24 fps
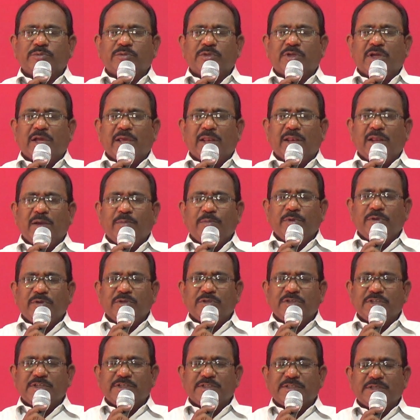నాయన మీరు
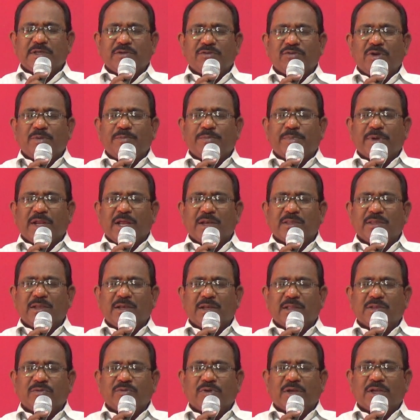చేసిన
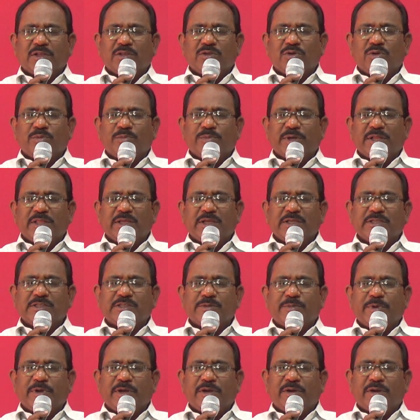ప్రార్థన ద్వారా అతడు
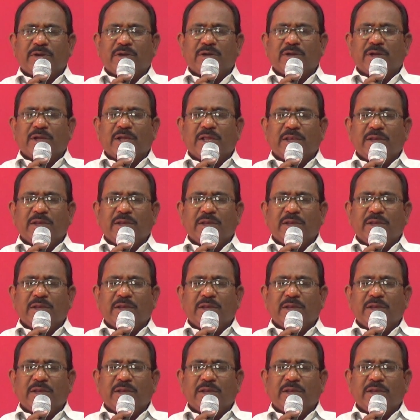బ్రతికించబడినట్లుగా నీ